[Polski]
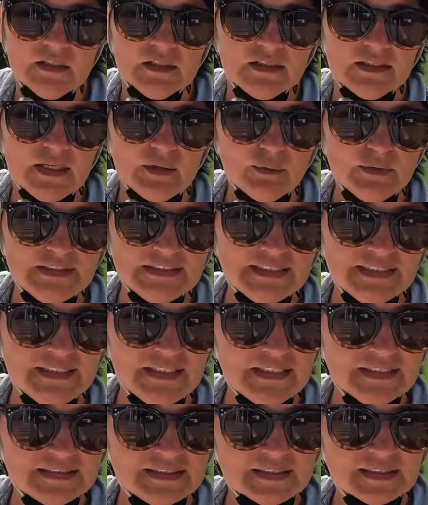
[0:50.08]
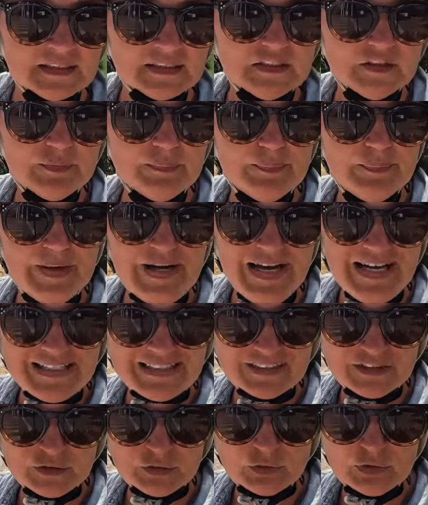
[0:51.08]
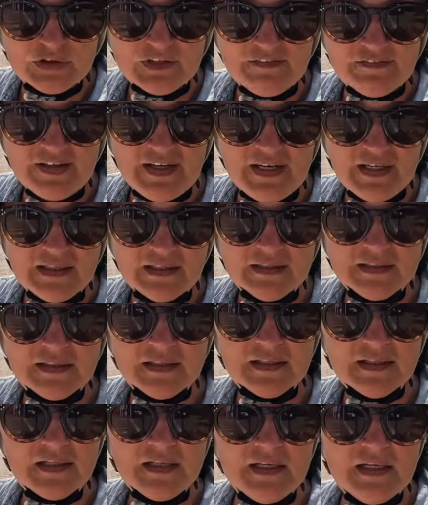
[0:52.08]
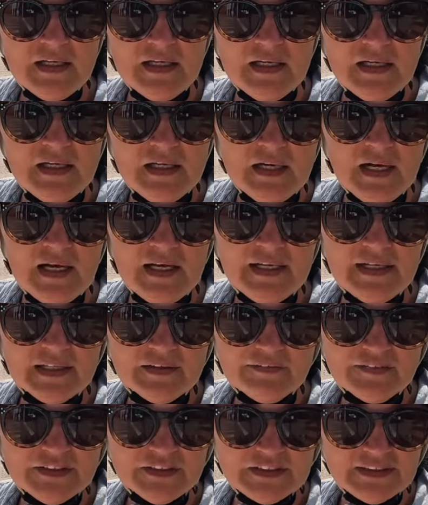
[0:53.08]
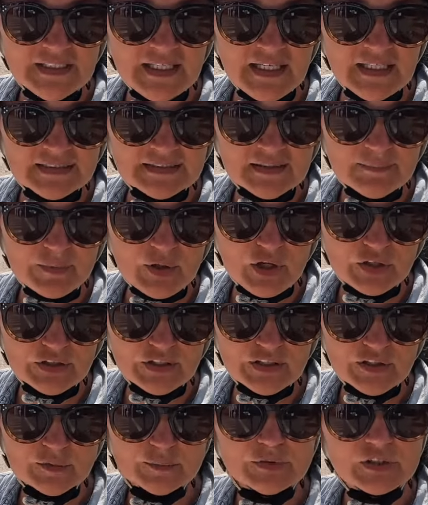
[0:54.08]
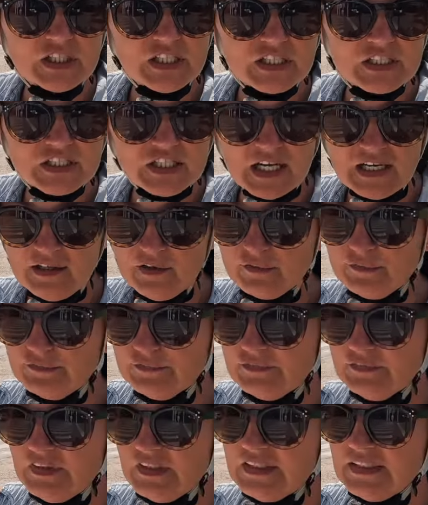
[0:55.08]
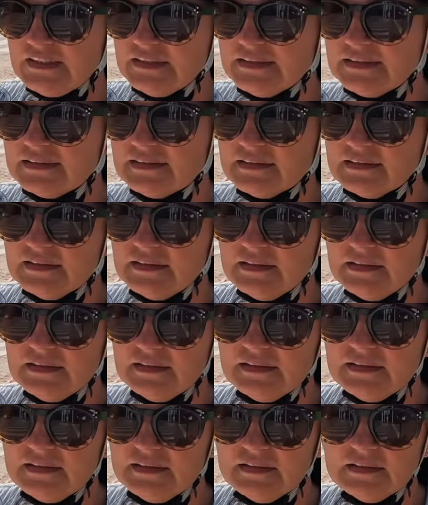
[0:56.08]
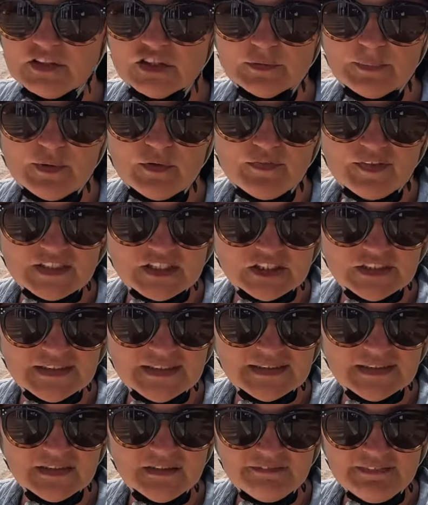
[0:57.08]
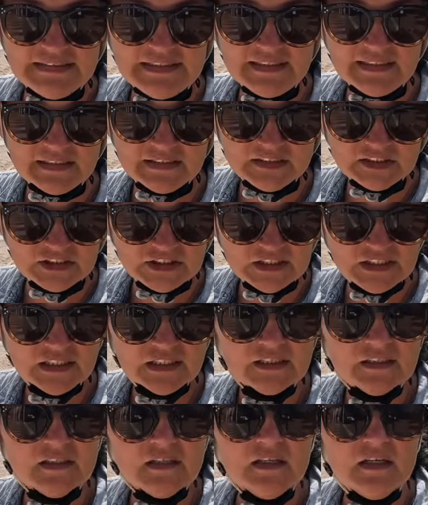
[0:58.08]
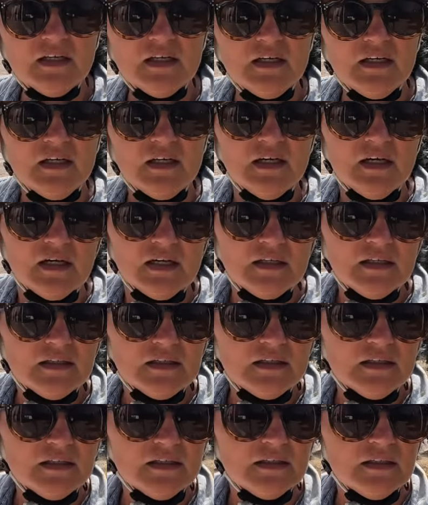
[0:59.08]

Ta ulica nie jest jakaś bardzo ruchliwa, ale jak widzicie samochody nią przejeżdżają, więc trzeba uważać zdecydowanie na dzieci. E,